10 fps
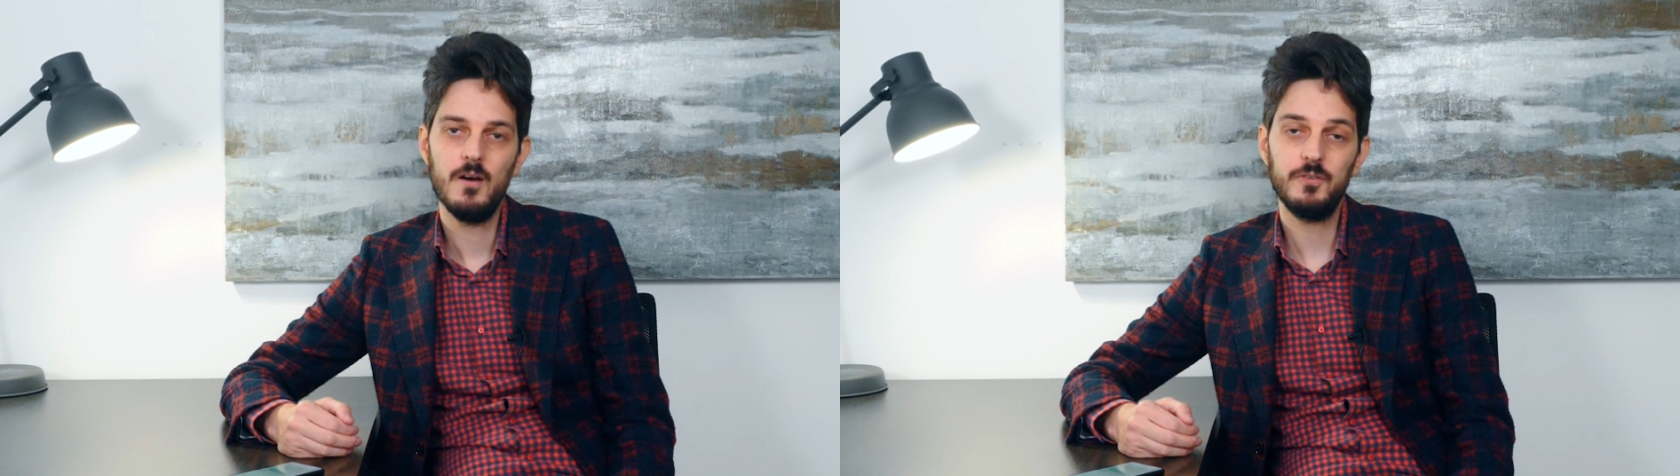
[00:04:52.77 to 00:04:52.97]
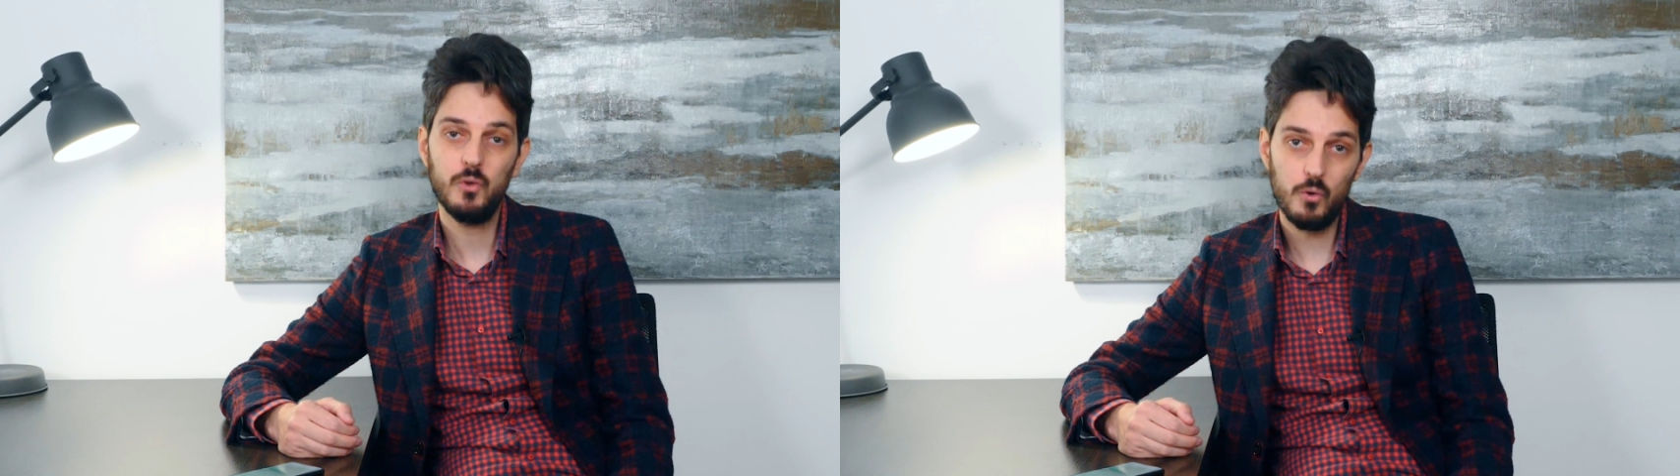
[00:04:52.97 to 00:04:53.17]

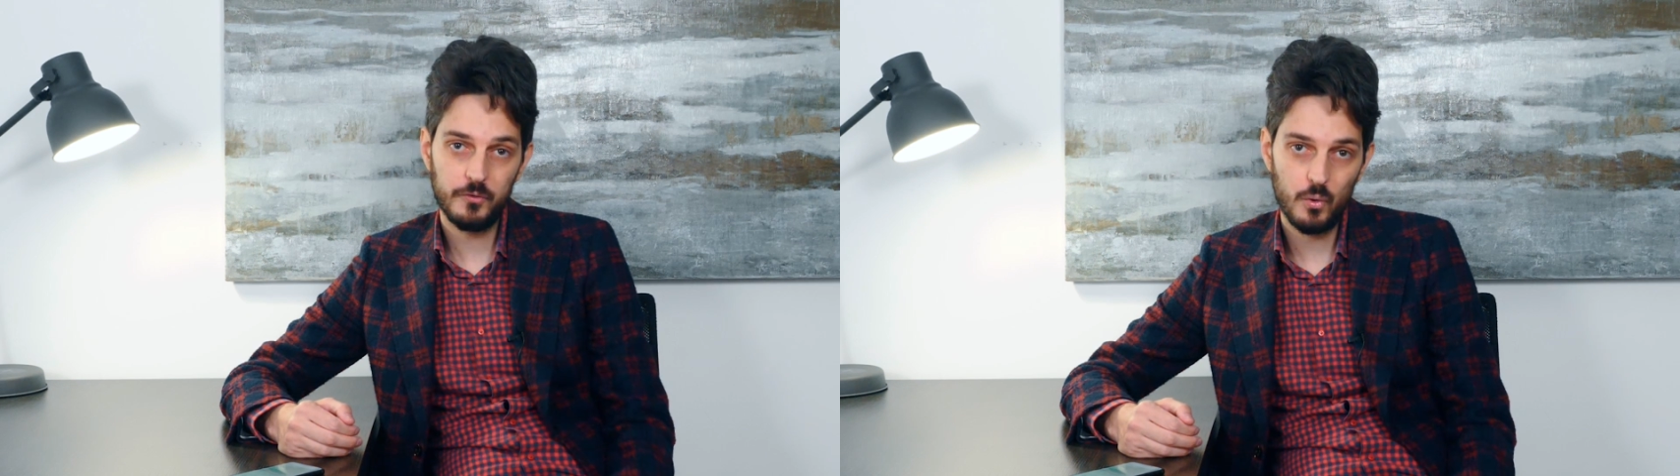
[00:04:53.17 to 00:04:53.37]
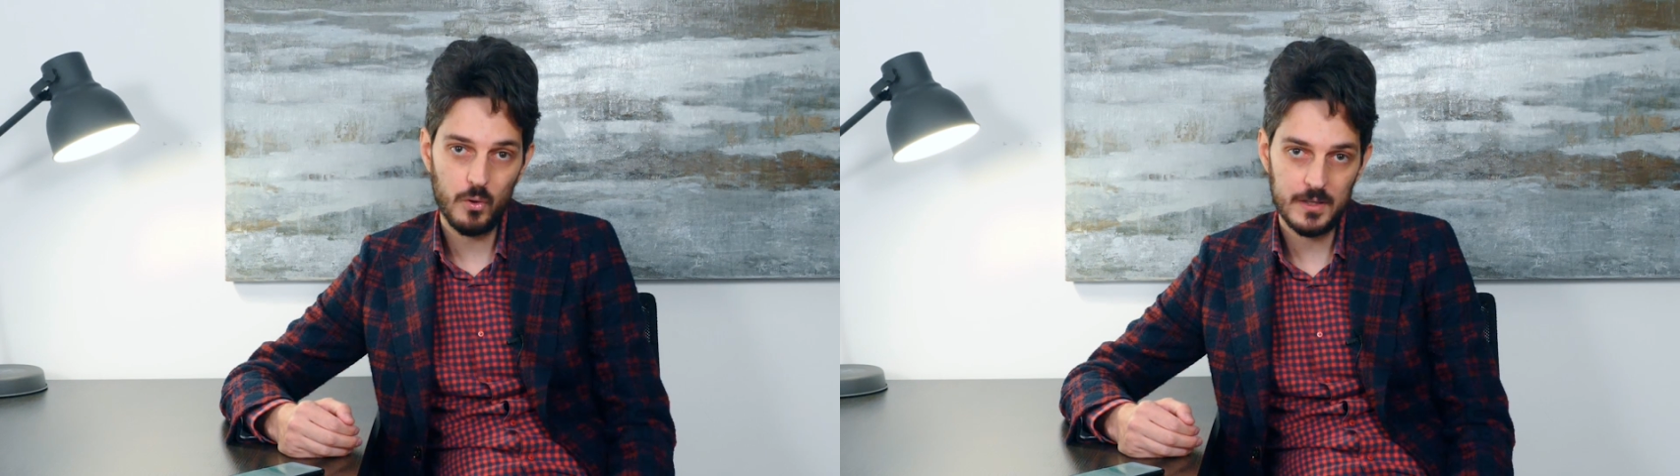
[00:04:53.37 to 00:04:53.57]
В
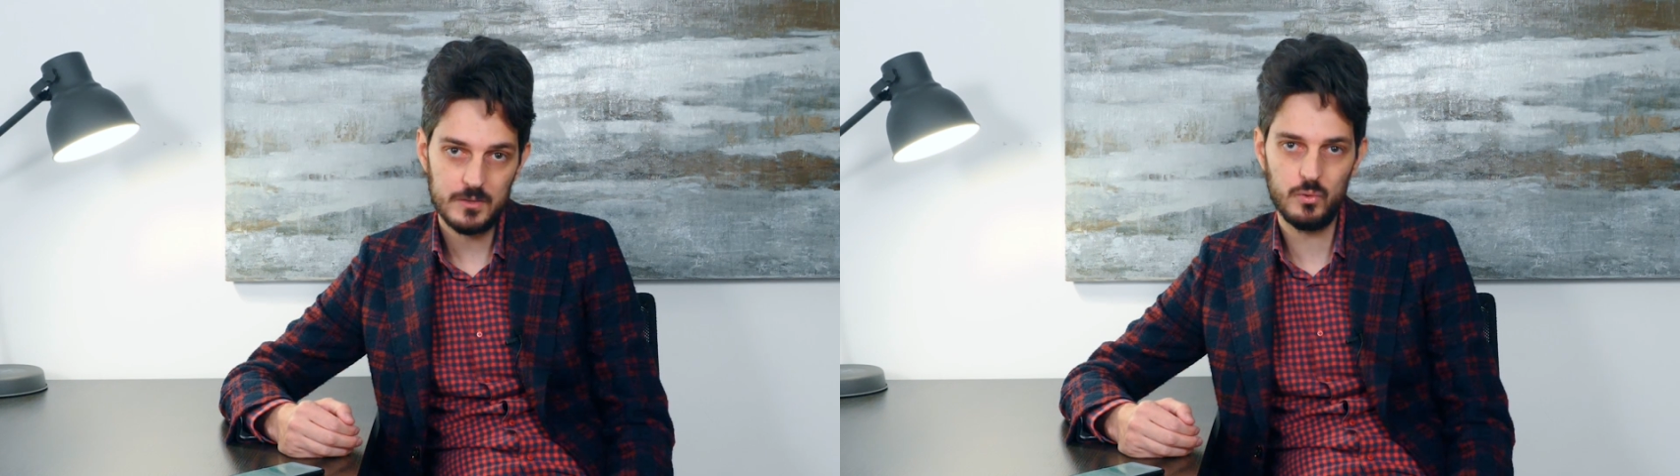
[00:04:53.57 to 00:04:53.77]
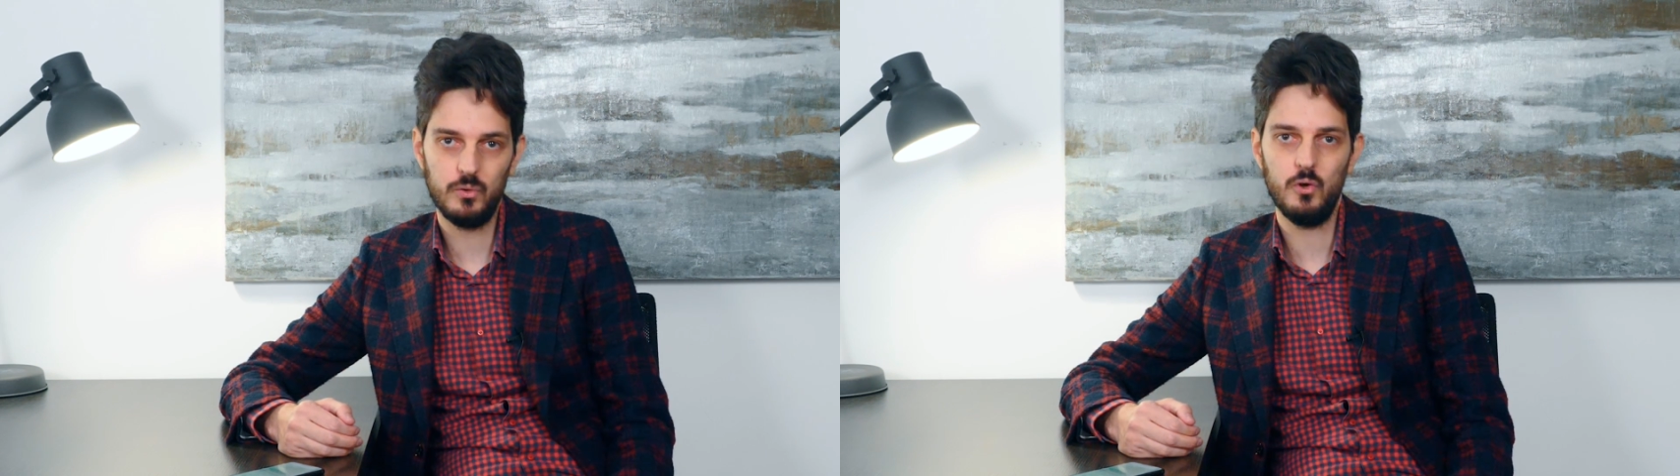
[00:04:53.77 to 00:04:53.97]
Тульскую
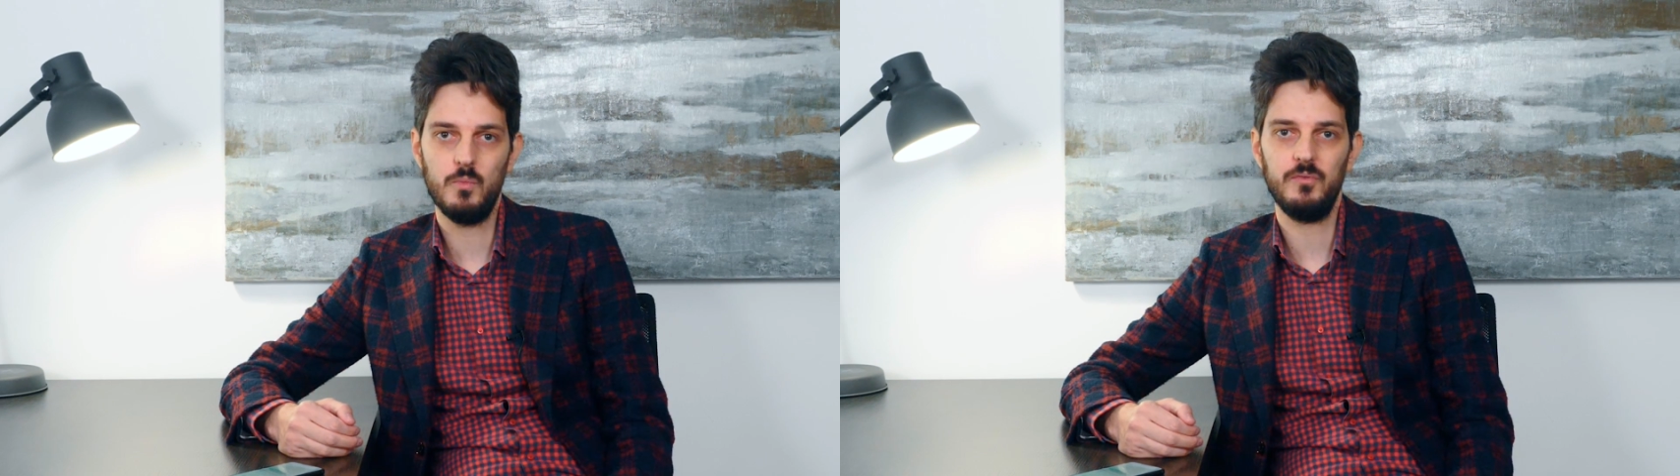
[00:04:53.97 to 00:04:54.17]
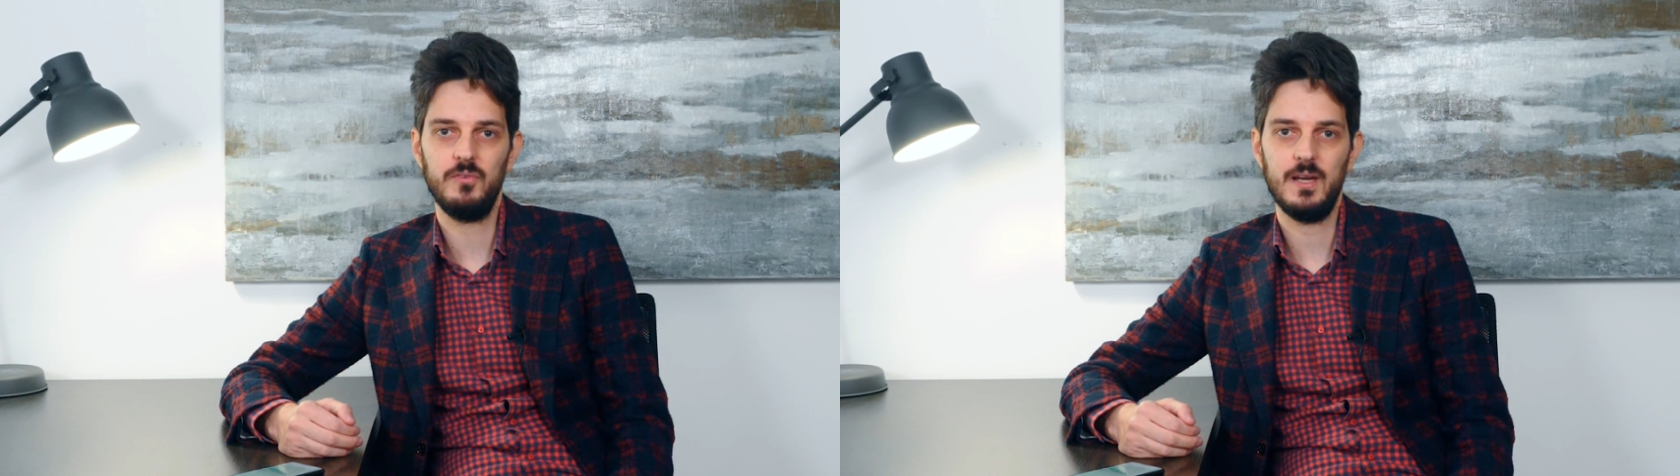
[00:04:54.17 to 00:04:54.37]
городскую
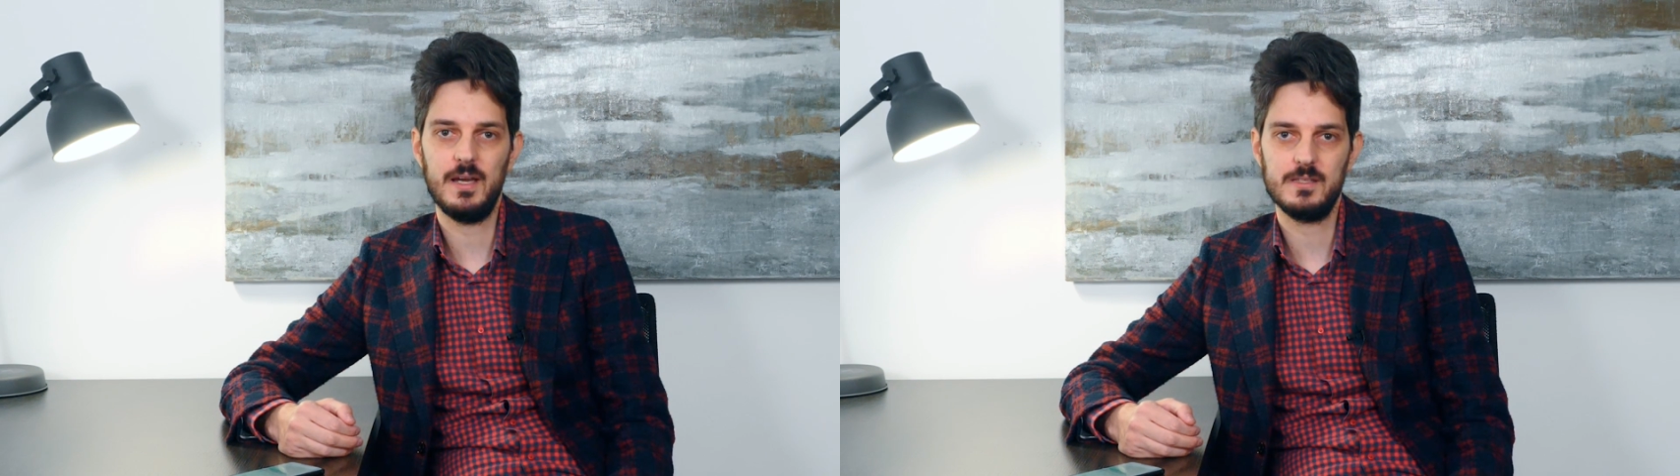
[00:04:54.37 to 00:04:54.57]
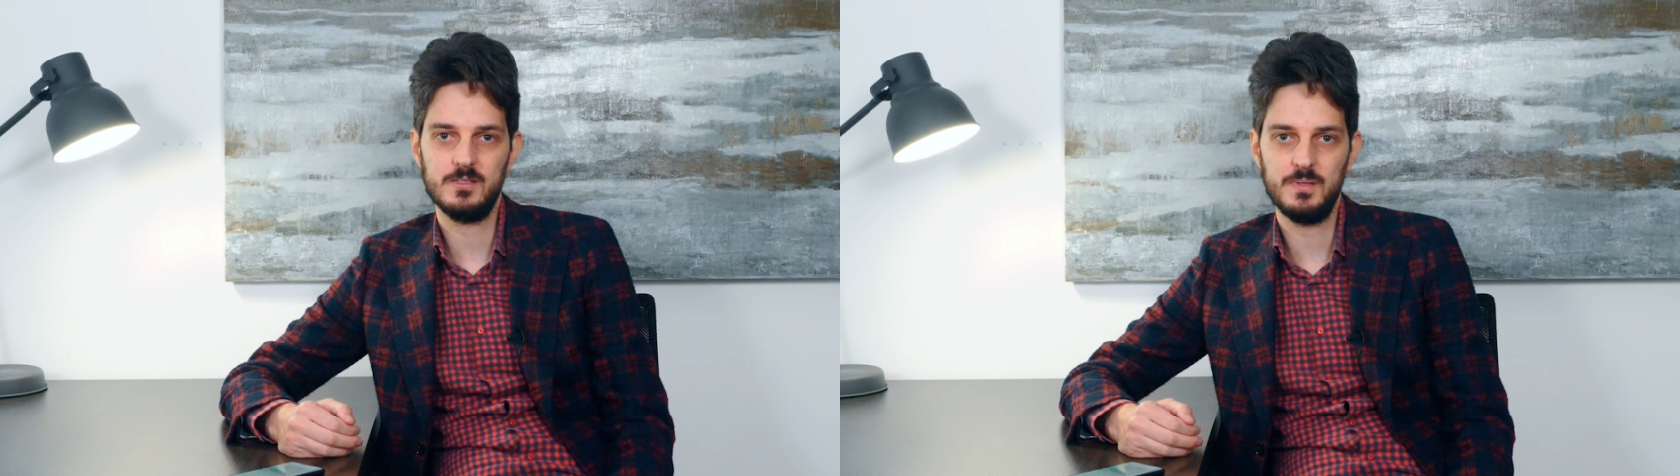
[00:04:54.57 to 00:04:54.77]
думу
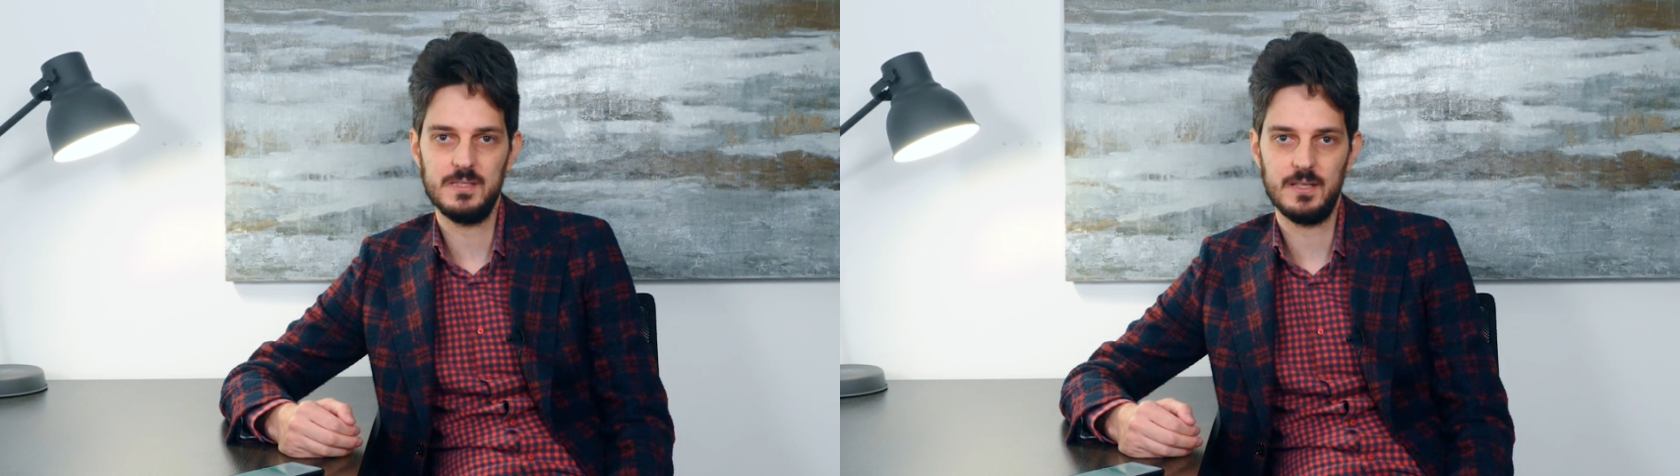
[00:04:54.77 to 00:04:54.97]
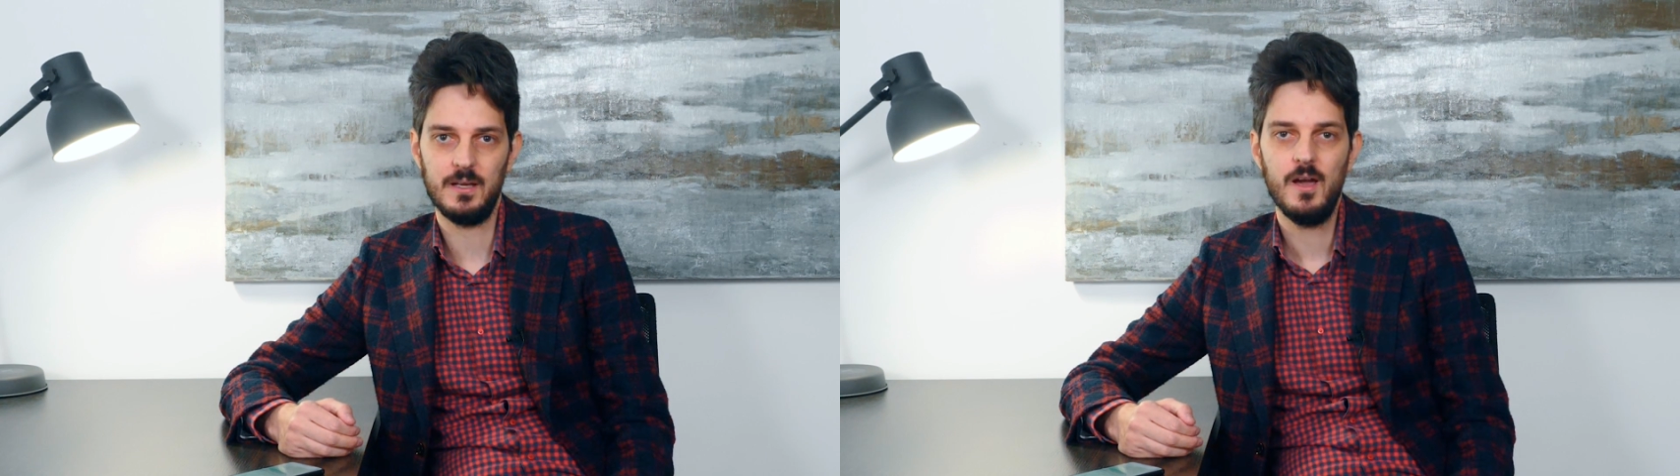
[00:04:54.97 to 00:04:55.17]
выдвигается
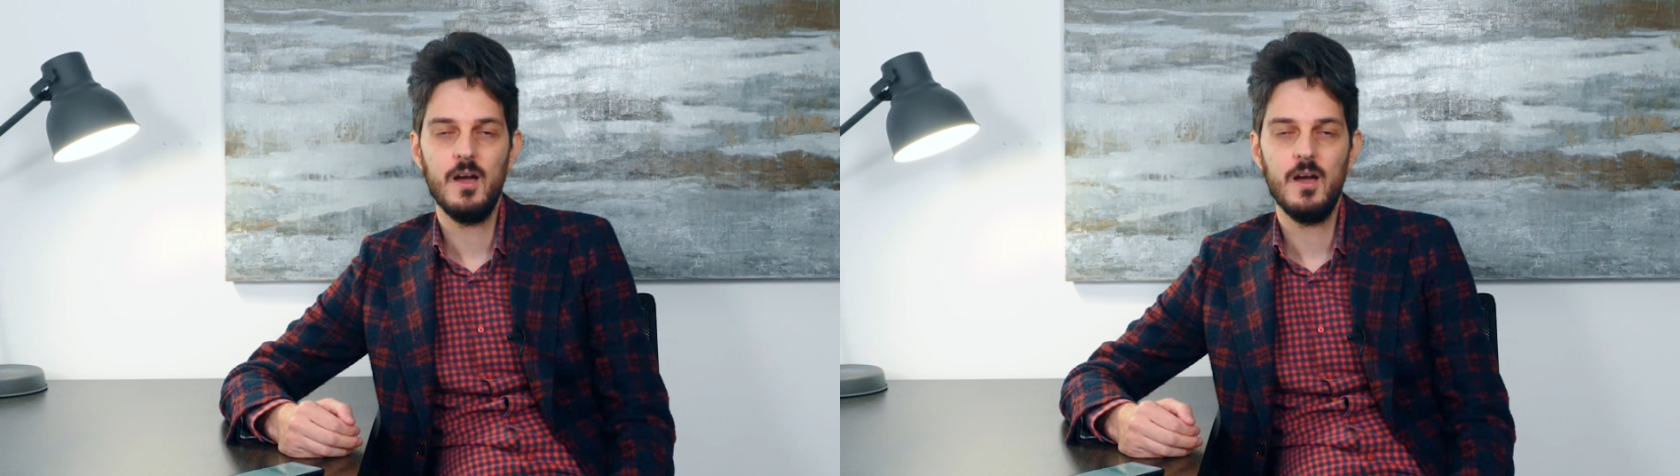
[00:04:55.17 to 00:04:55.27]
список.